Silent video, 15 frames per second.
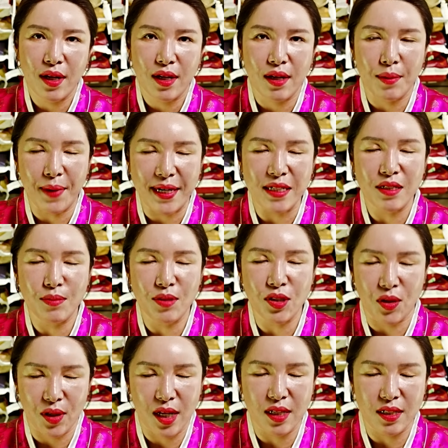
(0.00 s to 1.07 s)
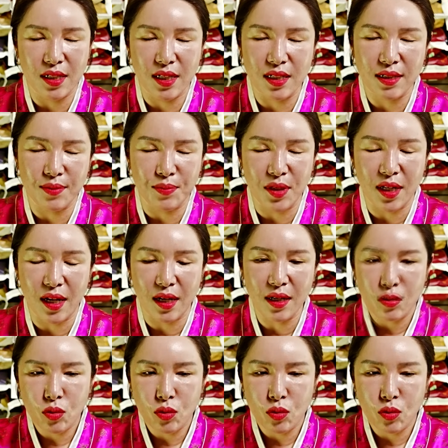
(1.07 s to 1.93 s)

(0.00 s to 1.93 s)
예, 말씀을 전해드리겠습니다.